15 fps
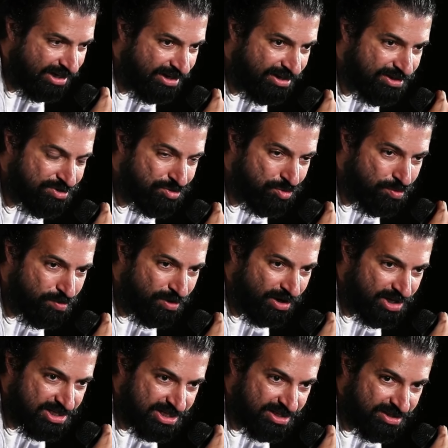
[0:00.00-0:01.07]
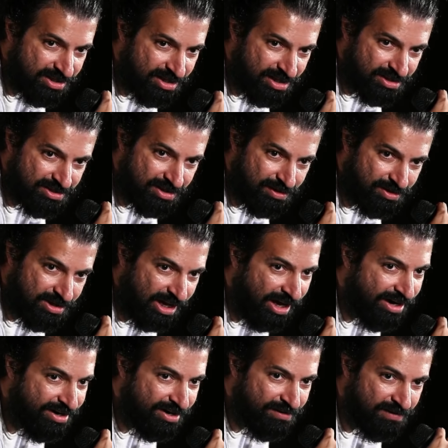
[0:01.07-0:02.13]
అంటే జూమ్ కాల్స్ అయితే అసలు
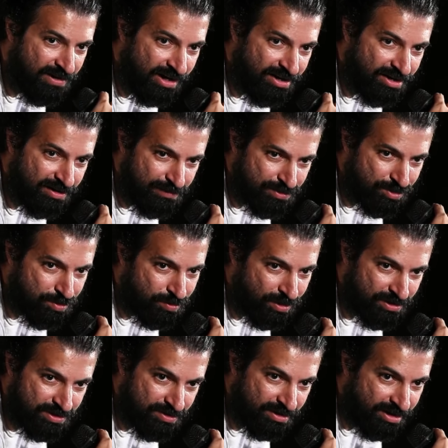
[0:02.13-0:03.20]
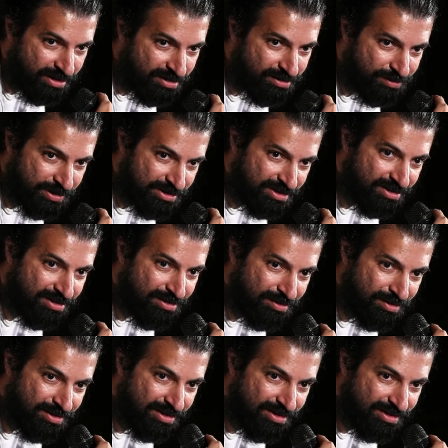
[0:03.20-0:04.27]
హార్డ్ డ్రైవ్ హార్డ్ డ్రైవ్ జూమ్ కాల్స్ ఉంటాయండి బేసిక్లీ
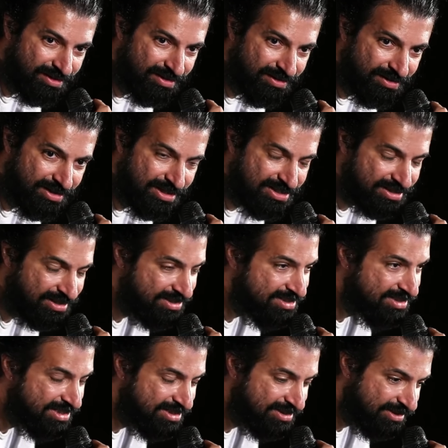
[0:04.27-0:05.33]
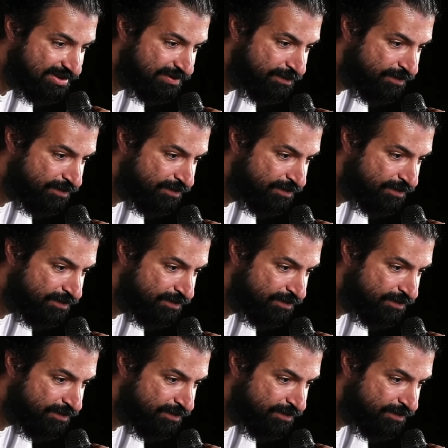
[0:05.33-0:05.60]
డిస్కస్ uh, చేసేది